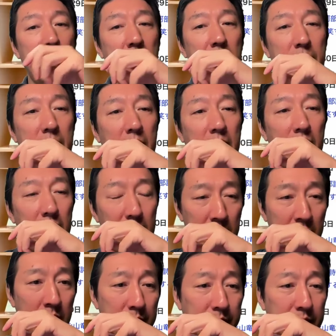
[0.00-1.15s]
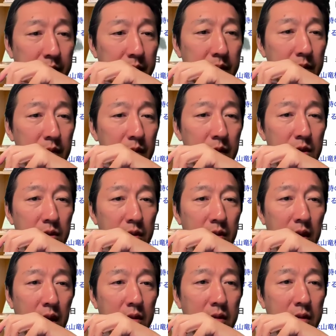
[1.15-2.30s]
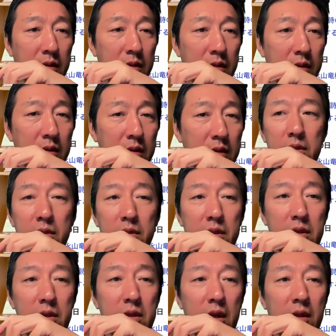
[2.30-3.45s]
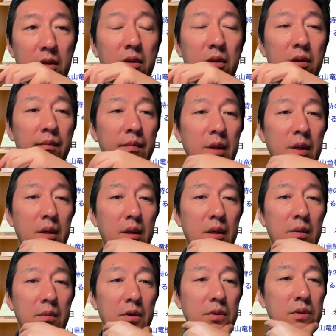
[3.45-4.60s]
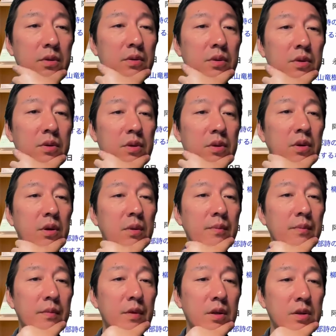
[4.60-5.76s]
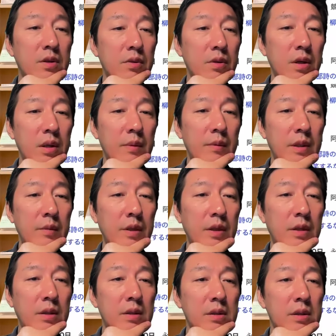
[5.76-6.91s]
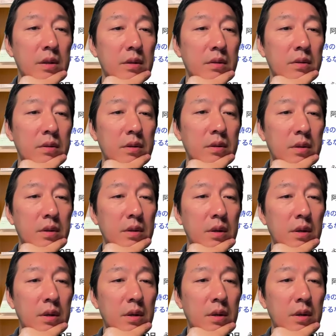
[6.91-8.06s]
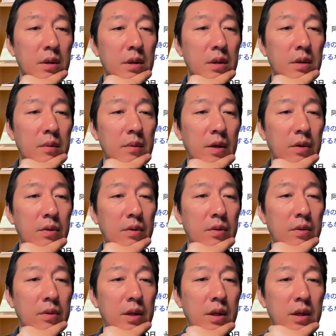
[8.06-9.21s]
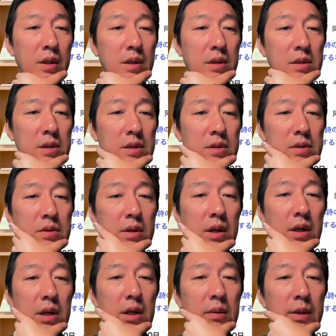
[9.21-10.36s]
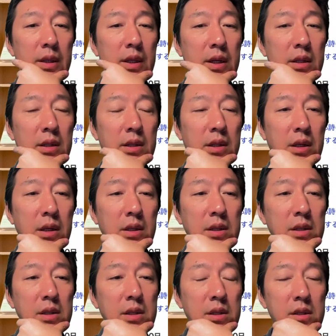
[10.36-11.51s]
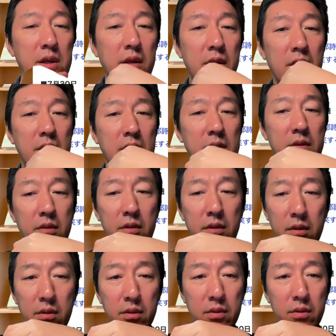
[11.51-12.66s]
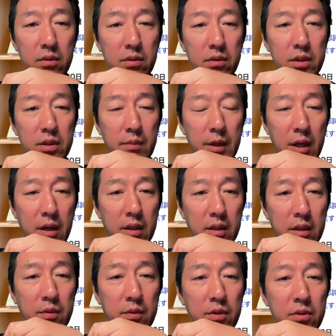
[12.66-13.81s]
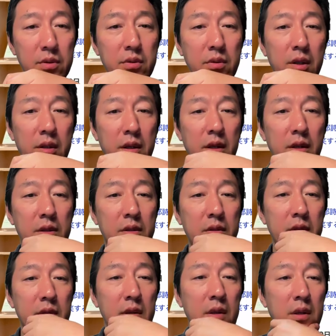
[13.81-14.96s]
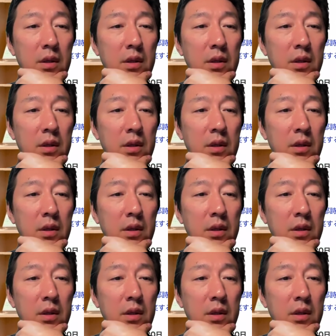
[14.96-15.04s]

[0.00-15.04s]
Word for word: やっぱね、ちょっと軽くこの数日間の誹謗中傷記事を並べてみたんですけど、競歩で柳井選手が団体に専念するっていうのを投稿したら、かなり誹謗中傷が来たらしく、